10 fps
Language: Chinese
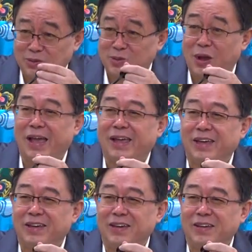算，
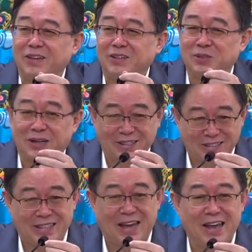算着
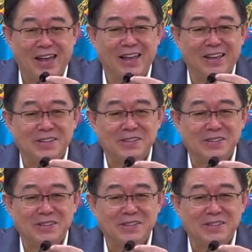钱。